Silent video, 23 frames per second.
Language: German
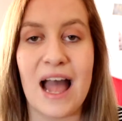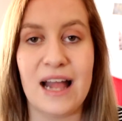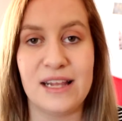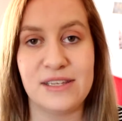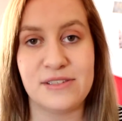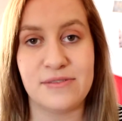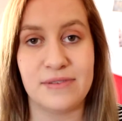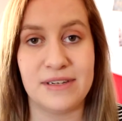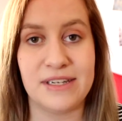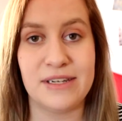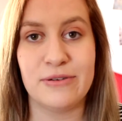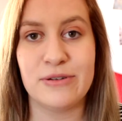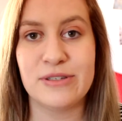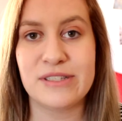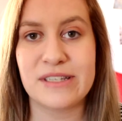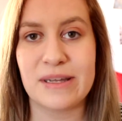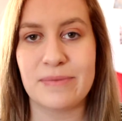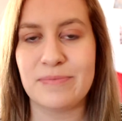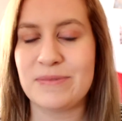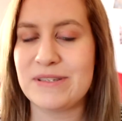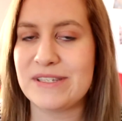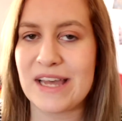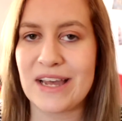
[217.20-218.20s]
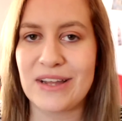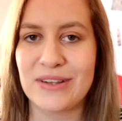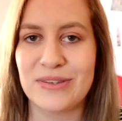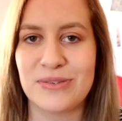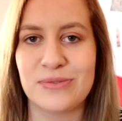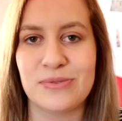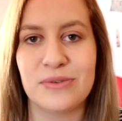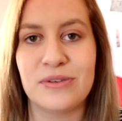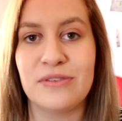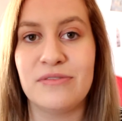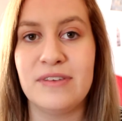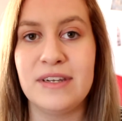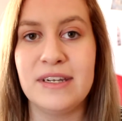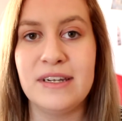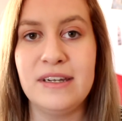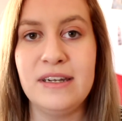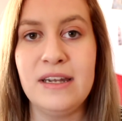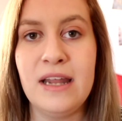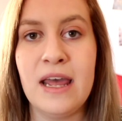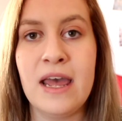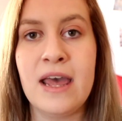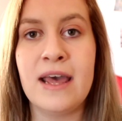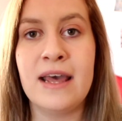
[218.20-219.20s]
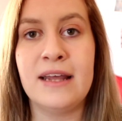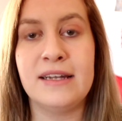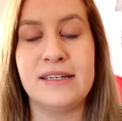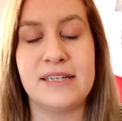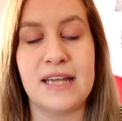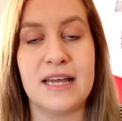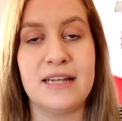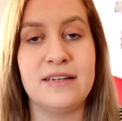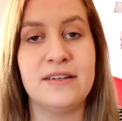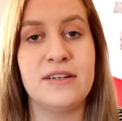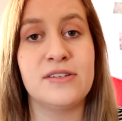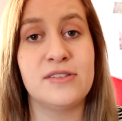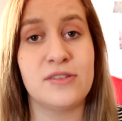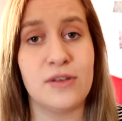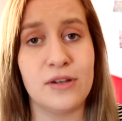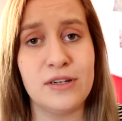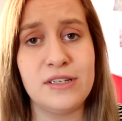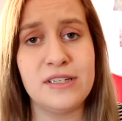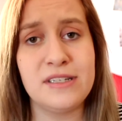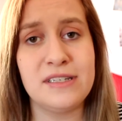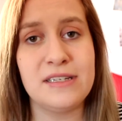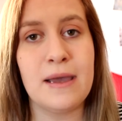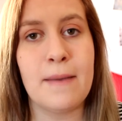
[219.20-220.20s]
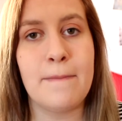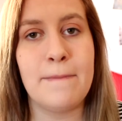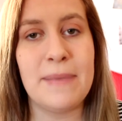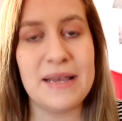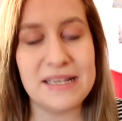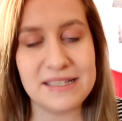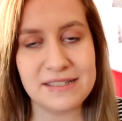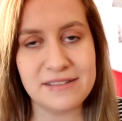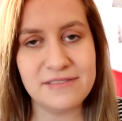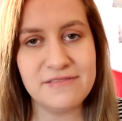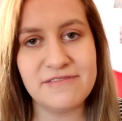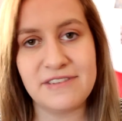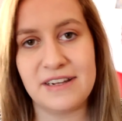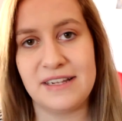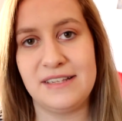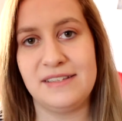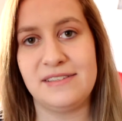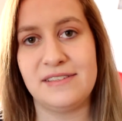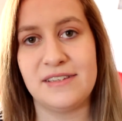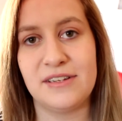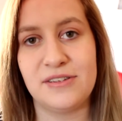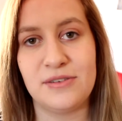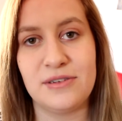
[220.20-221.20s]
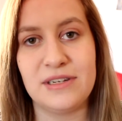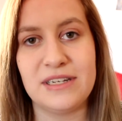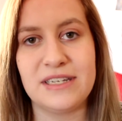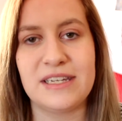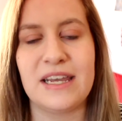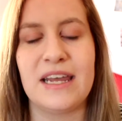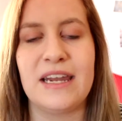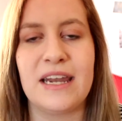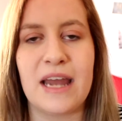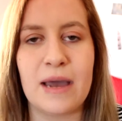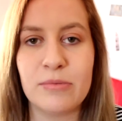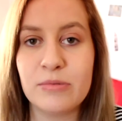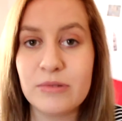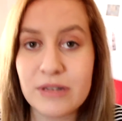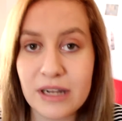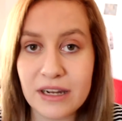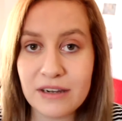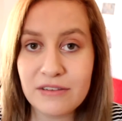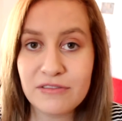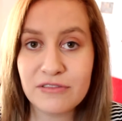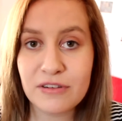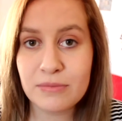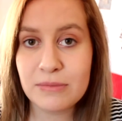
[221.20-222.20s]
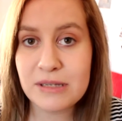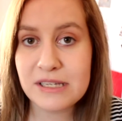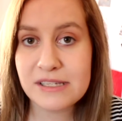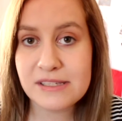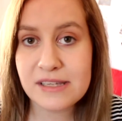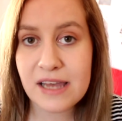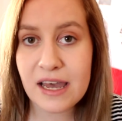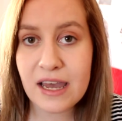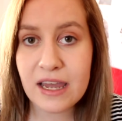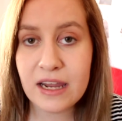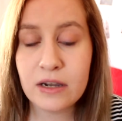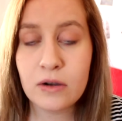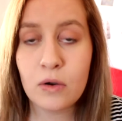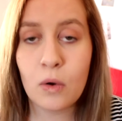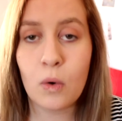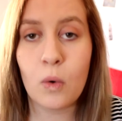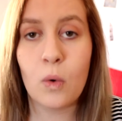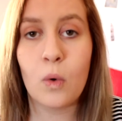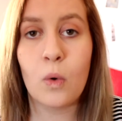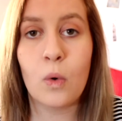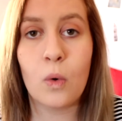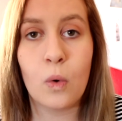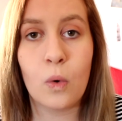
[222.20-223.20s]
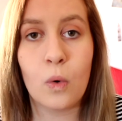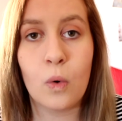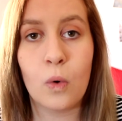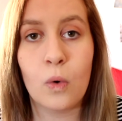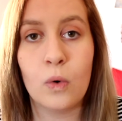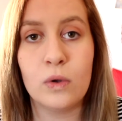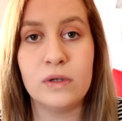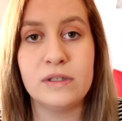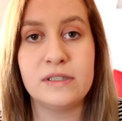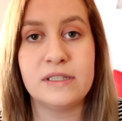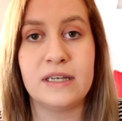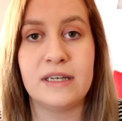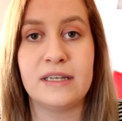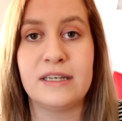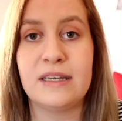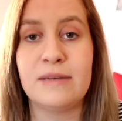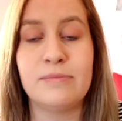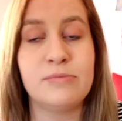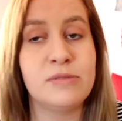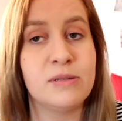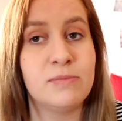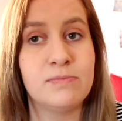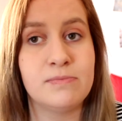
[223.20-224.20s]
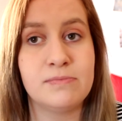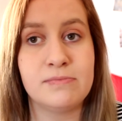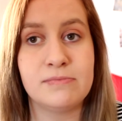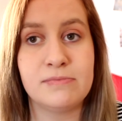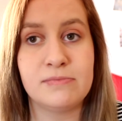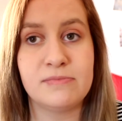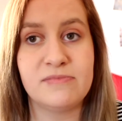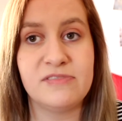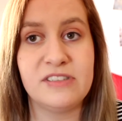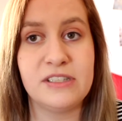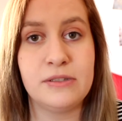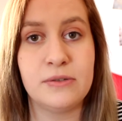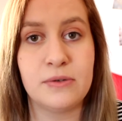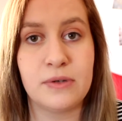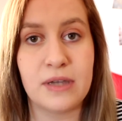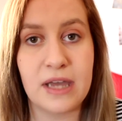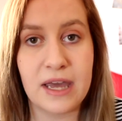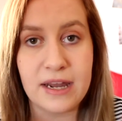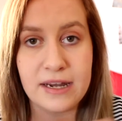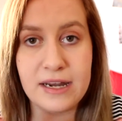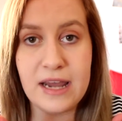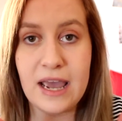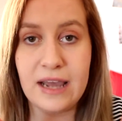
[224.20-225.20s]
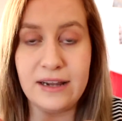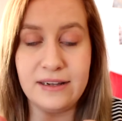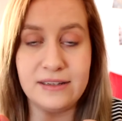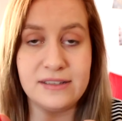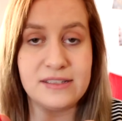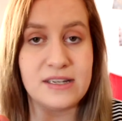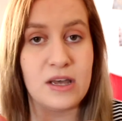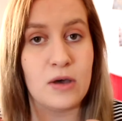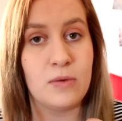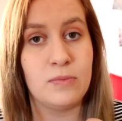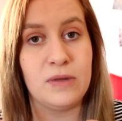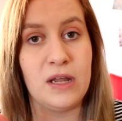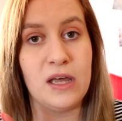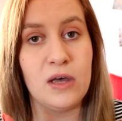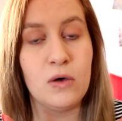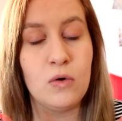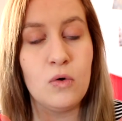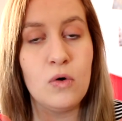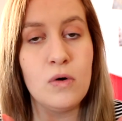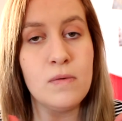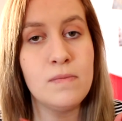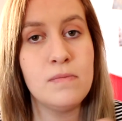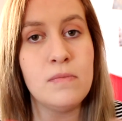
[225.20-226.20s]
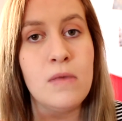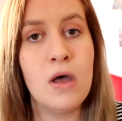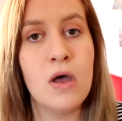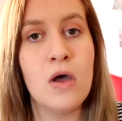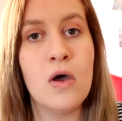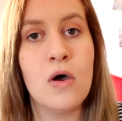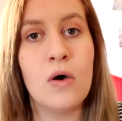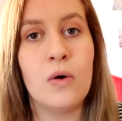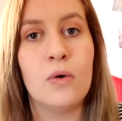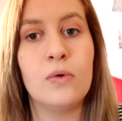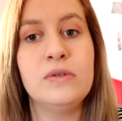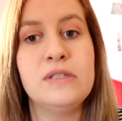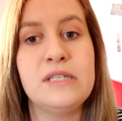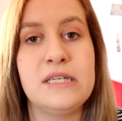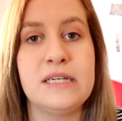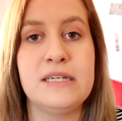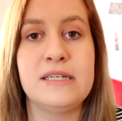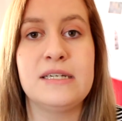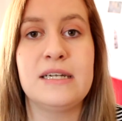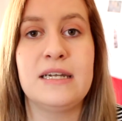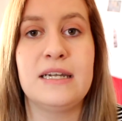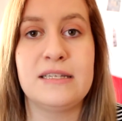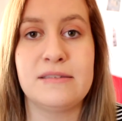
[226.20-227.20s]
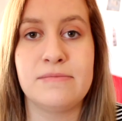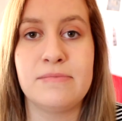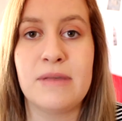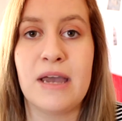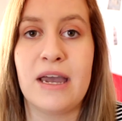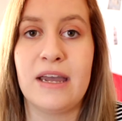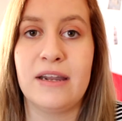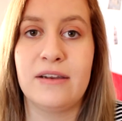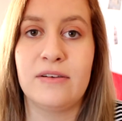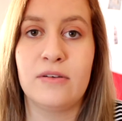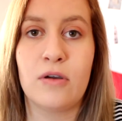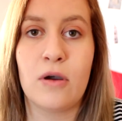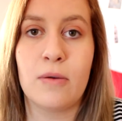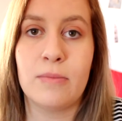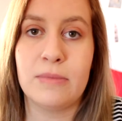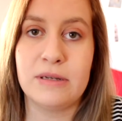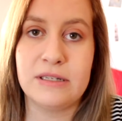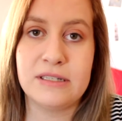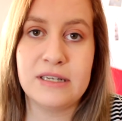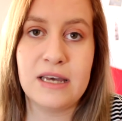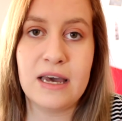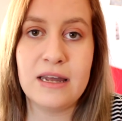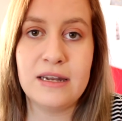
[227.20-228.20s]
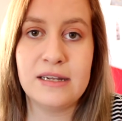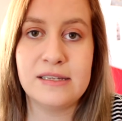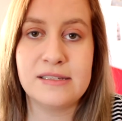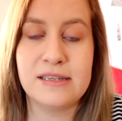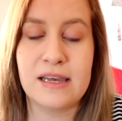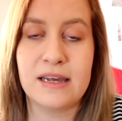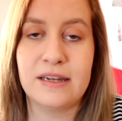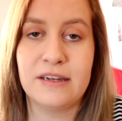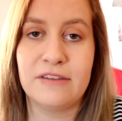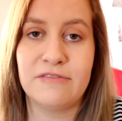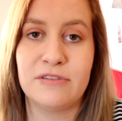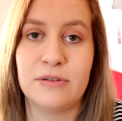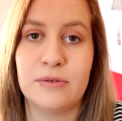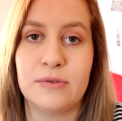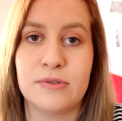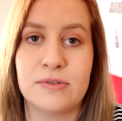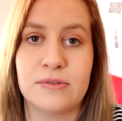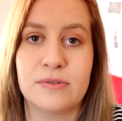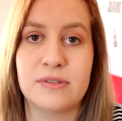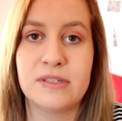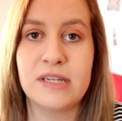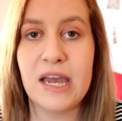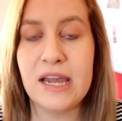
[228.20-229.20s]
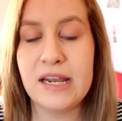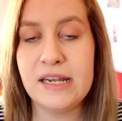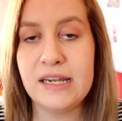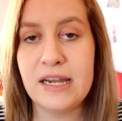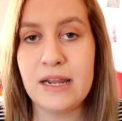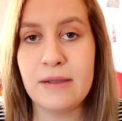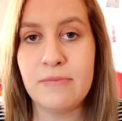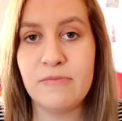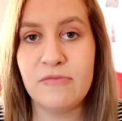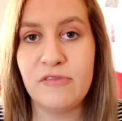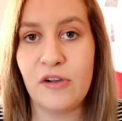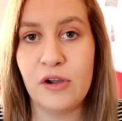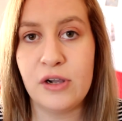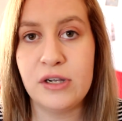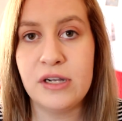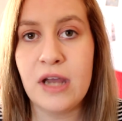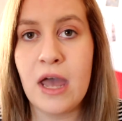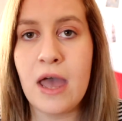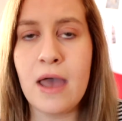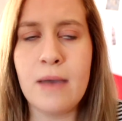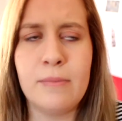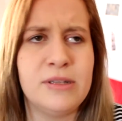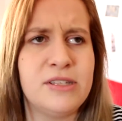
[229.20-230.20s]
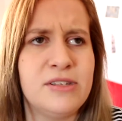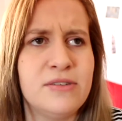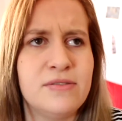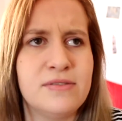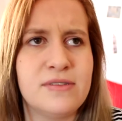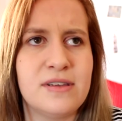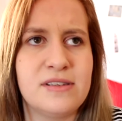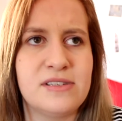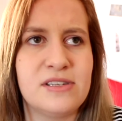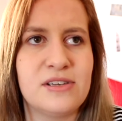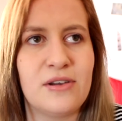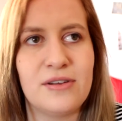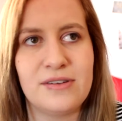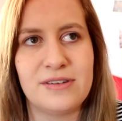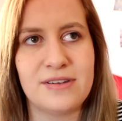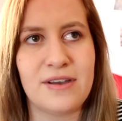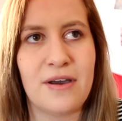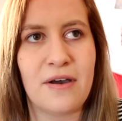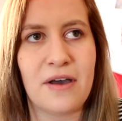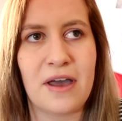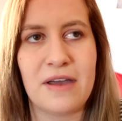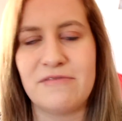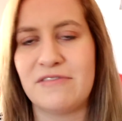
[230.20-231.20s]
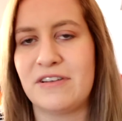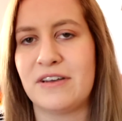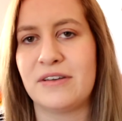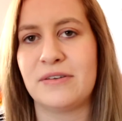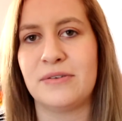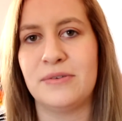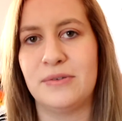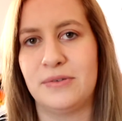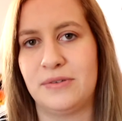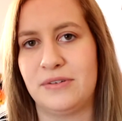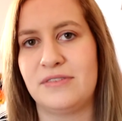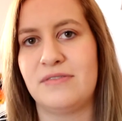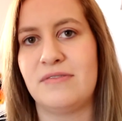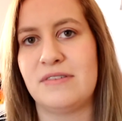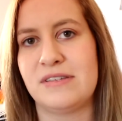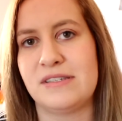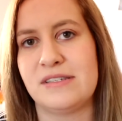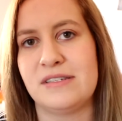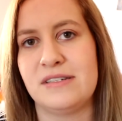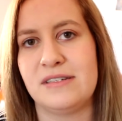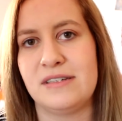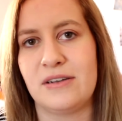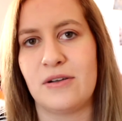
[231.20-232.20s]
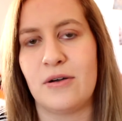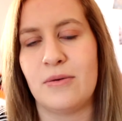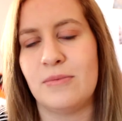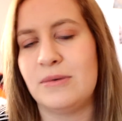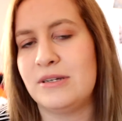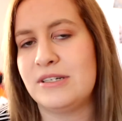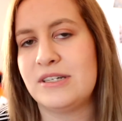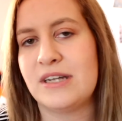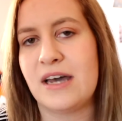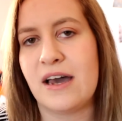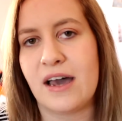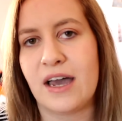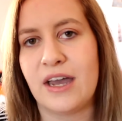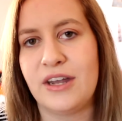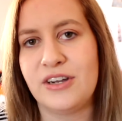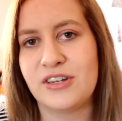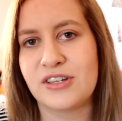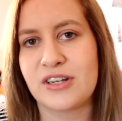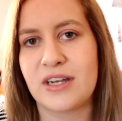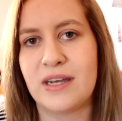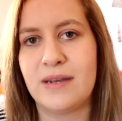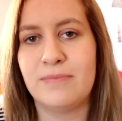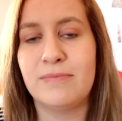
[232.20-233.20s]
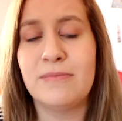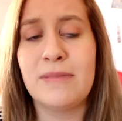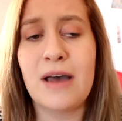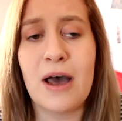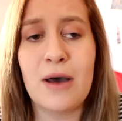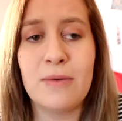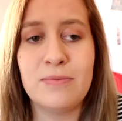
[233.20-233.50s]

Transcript: Also wenn ihr Lust habt, die Sachen zu gewinnen, dann solltet ihr bestenfalls natürlich ein Abonnent von mir sein und äh, gebt dem Video gerne einen Daumen nach oben und hinterlasst mir einen Kommentar, dass ihr an der Verlosung teilnehmen wollt, beziehungsweise könnt ihr auch einfach irgendwas in den Kommentar reinschreiben.